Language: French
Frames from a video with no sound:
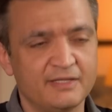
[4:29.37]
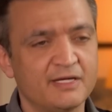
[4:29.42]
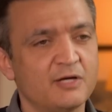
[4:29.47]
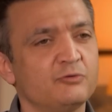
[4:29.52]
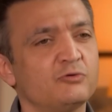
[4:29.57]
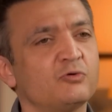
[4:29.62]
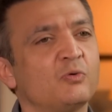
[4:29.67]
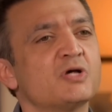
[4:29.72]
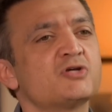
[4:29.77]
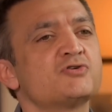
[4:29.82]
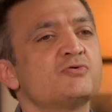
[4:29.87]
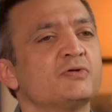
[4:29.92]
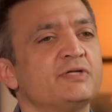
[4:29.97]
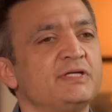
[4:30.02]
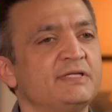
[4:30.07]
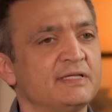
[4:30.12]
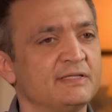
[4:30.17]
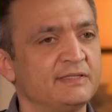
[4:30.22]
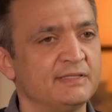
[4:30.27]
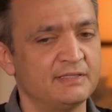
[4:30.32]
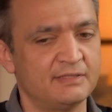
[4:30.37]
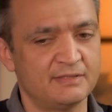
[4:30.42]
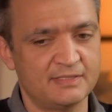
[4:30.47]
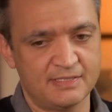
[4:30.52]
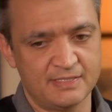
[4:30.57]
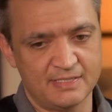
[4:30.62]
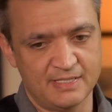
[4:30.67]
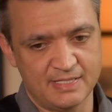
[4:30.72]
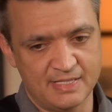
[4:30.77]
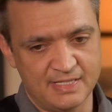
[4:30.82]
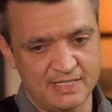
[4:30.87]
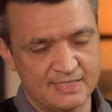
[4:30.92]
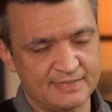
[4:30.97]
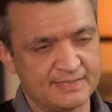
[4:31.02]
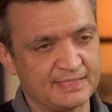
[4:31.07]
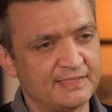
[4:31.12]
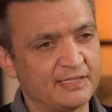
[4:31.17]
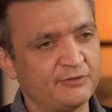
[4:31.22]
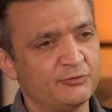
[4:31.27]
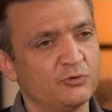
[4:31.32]
Il y a eu trois jours d'ITT.
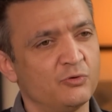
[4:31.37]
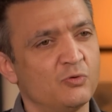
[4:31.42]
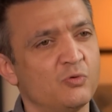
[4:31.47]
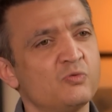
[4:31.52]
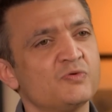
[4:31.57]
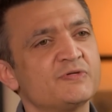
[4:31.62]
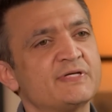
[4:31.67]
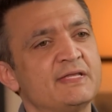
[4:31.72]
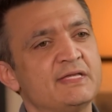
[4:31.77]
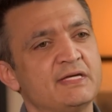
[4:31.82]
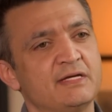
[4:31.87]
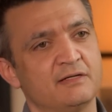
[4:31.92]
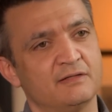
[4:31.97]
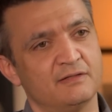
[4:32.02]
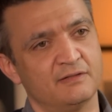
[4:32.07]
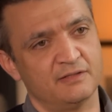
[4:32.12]
Ça date de 11 années.